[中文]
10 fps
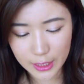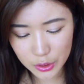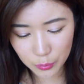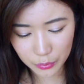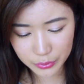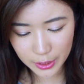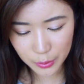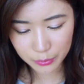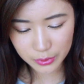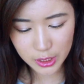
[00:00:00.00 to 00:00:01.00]
但是我在
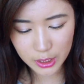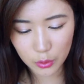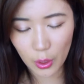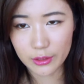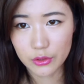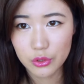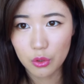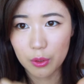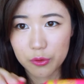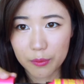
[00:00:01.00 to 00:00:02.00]
用这一款的时
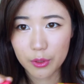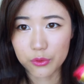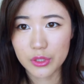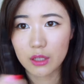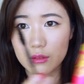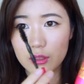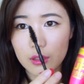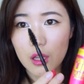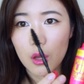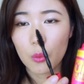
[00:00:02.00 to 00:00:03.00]
候完全没有这样
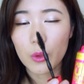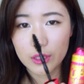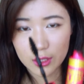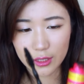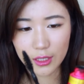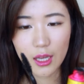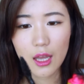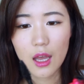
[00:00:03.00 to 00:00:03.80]
的问题。